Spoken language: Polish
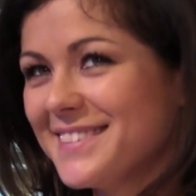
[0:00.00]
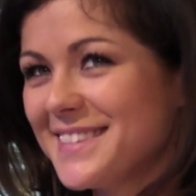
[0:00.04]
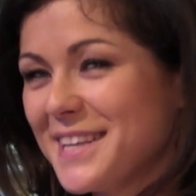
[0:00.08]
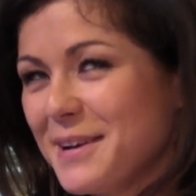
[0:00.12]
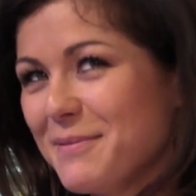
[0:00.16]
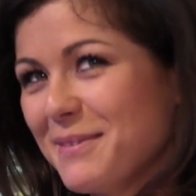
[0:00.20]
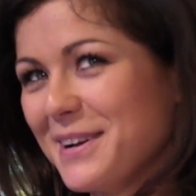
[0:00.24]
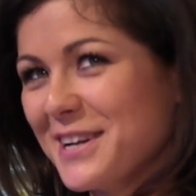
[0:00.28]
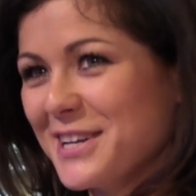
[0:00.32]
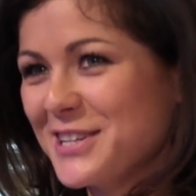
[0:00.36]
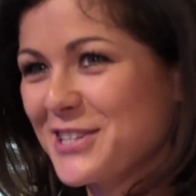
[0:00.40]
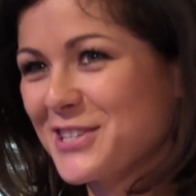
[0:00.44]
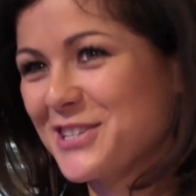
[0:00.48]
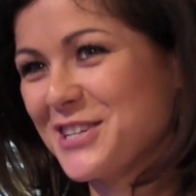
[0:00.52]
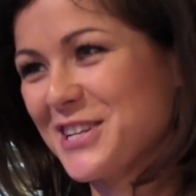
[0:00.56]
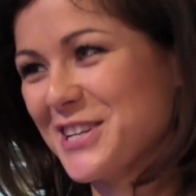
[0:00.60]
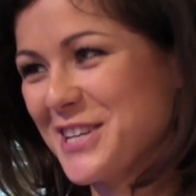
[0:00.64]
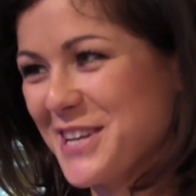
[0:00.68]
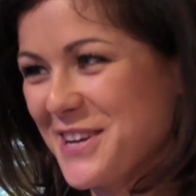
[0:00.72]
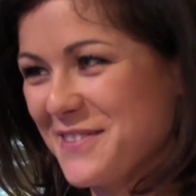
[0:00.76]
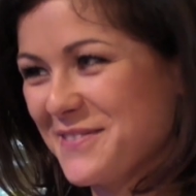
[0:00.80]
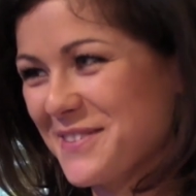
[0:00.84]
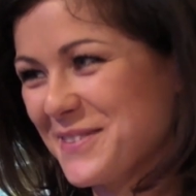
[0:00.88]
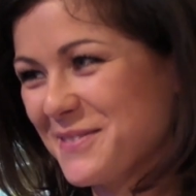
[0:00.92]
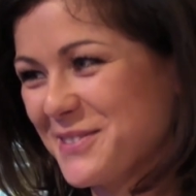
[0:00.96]
sama jeszcze
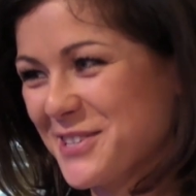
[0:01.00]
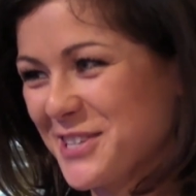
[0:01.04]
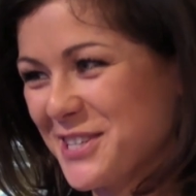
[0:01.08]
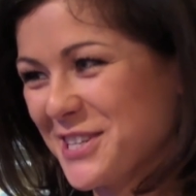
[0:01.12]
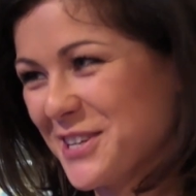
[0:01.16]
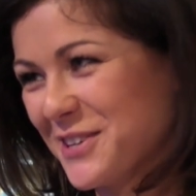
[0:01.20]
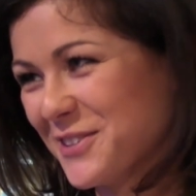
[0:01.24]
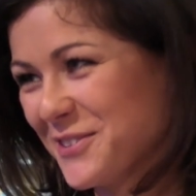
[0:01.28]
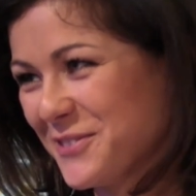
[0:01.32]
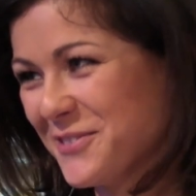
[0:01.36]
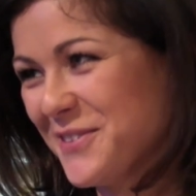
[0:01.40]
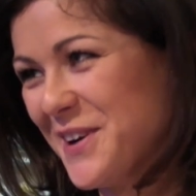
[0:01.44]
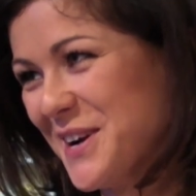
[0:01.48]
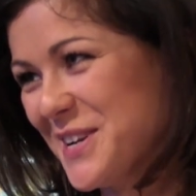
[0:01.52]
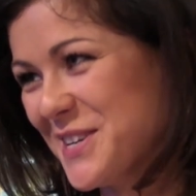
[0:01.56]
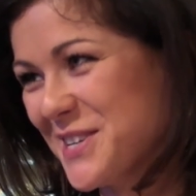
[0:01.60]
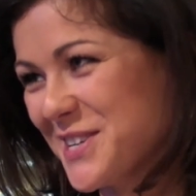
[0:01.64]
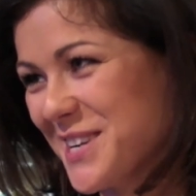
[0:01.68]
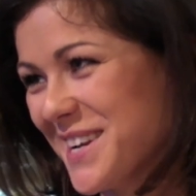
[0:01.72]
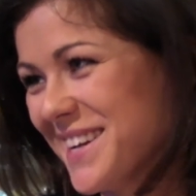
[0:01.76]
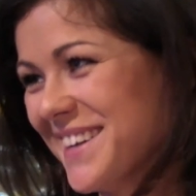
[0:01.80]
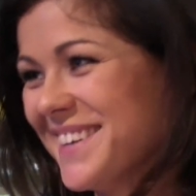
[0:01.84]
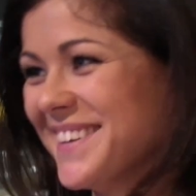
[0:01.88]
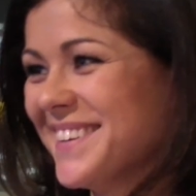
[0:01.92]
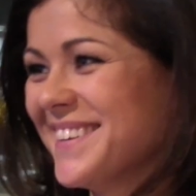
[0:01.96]
nie wiem, czy się
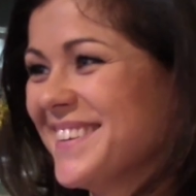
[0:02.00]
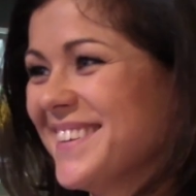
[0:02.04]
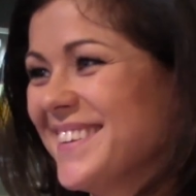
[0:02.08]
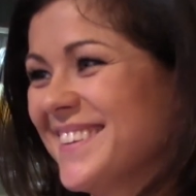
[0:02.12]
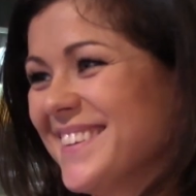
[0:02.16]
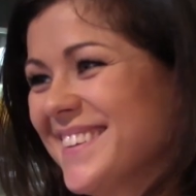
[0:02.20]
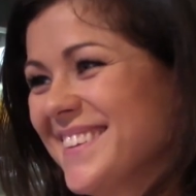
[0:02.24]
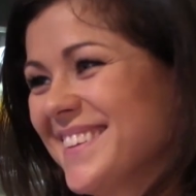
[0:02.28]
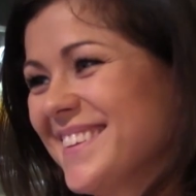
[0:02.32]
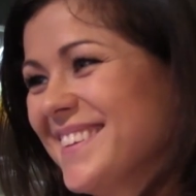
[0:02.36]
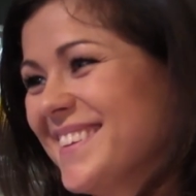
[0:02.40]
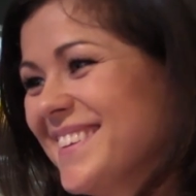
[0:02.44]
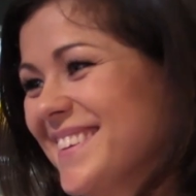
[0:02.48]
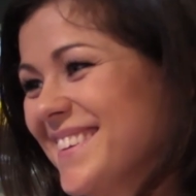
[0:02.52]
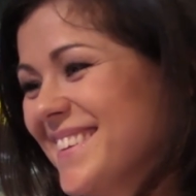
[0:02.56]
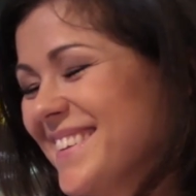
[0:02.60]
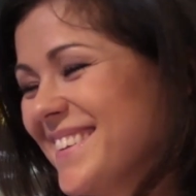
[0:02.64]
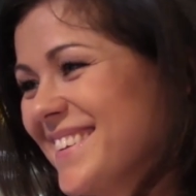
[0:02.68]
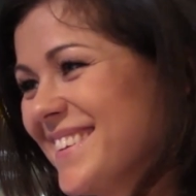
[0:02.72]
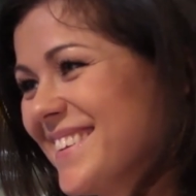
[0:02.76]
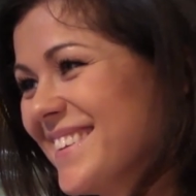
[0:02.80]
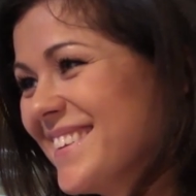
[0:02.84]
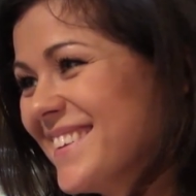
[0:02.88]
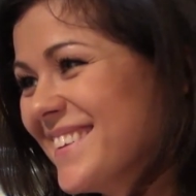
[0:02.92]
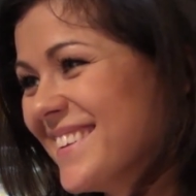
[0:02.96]
odważę.
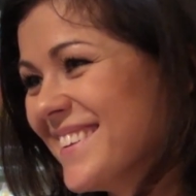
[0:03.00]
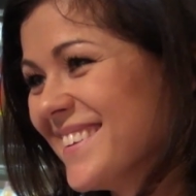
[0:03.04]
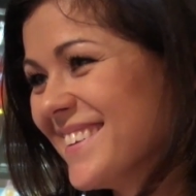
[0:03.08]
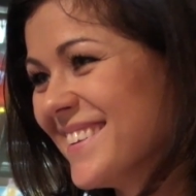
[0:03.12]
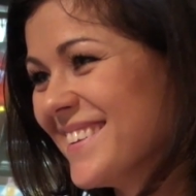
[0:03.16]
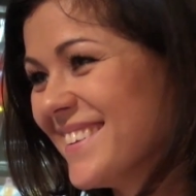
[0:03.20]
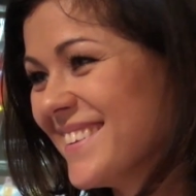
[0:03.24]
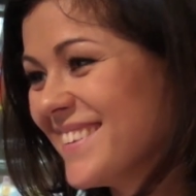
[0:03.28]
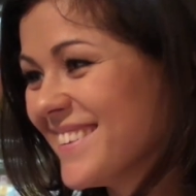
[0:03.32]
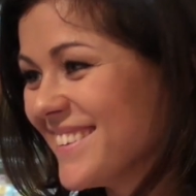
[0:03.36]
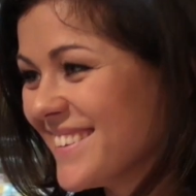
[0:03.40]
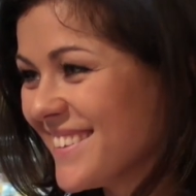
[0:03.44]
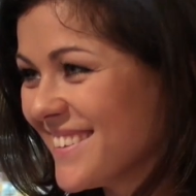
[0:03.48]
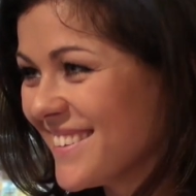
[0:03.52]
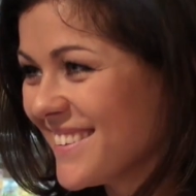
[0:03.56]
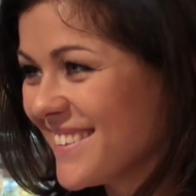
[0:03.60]
E, dzisiaj jesteśmy